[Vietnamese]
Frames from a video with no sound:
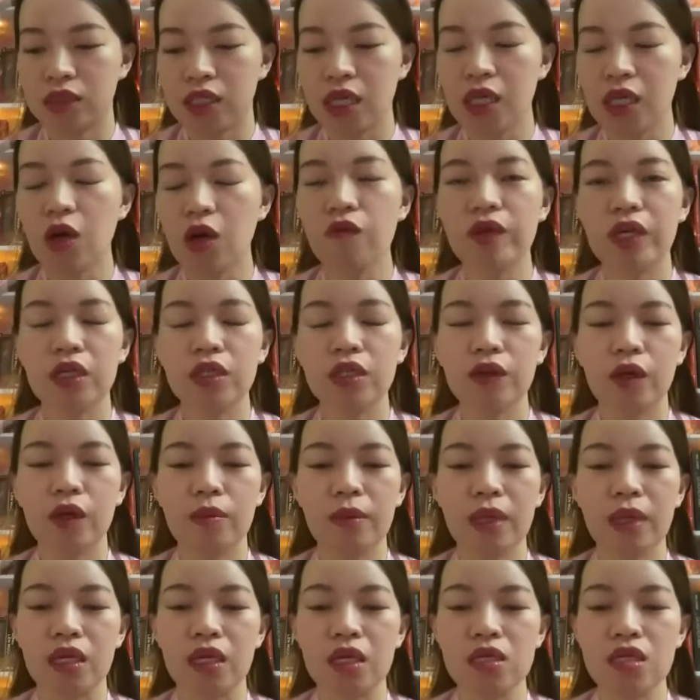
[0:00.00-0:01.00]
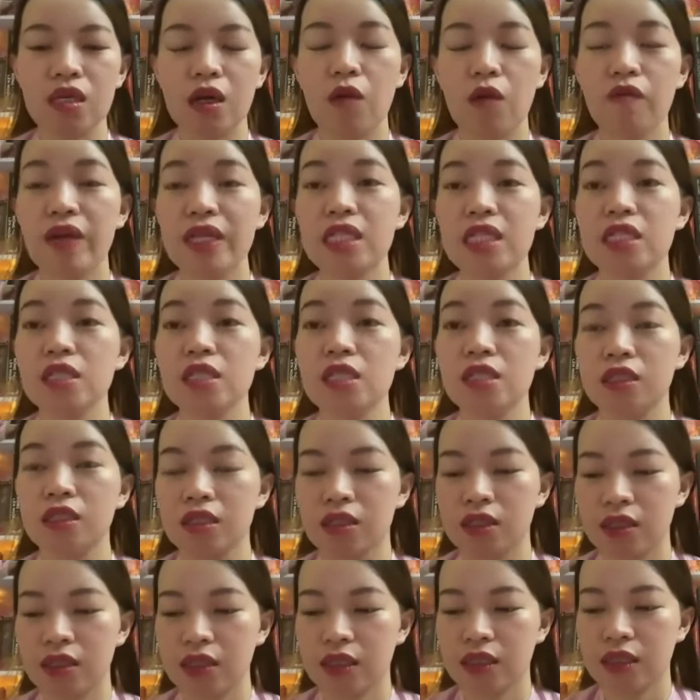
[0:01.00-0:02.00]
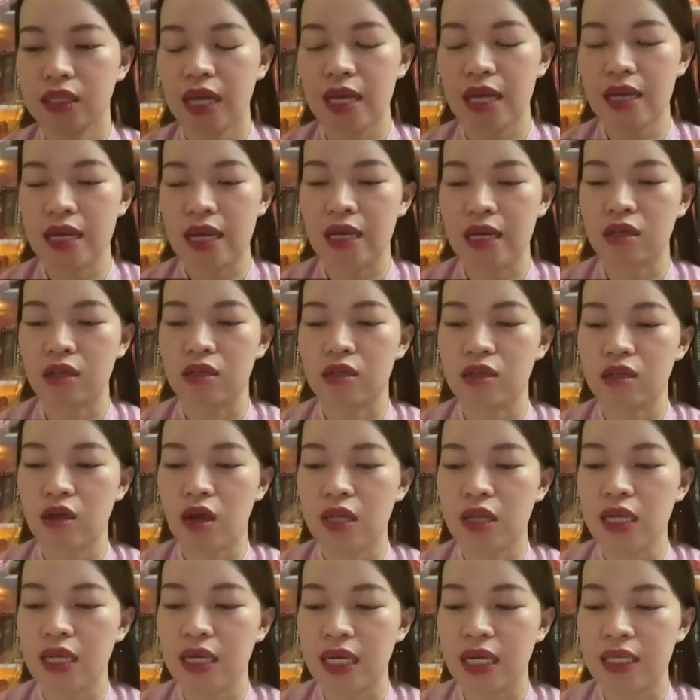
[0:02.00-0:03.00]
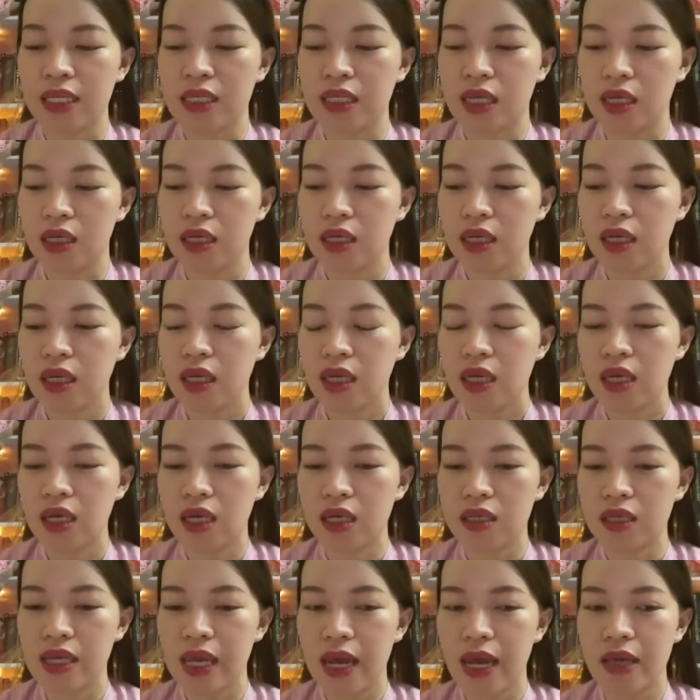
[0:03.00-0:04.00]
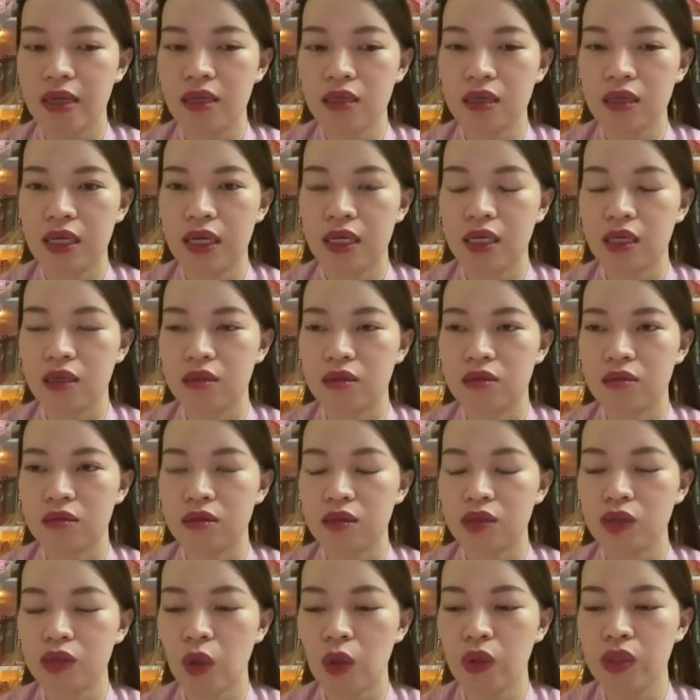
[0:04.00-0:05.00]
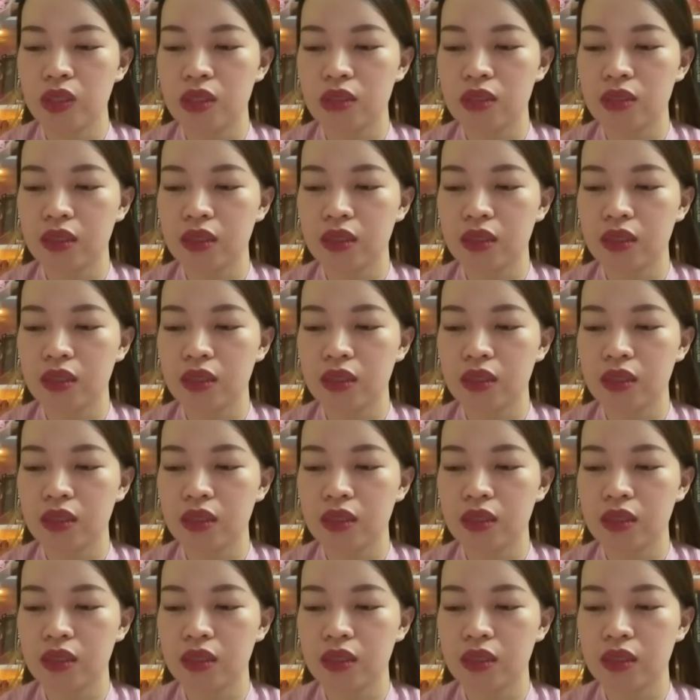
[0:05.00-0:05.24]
cái công việc kinh doanh của mình nó sẽ không phát triển được hay là nói rằng là gì ạ chẳng hạn như là tôi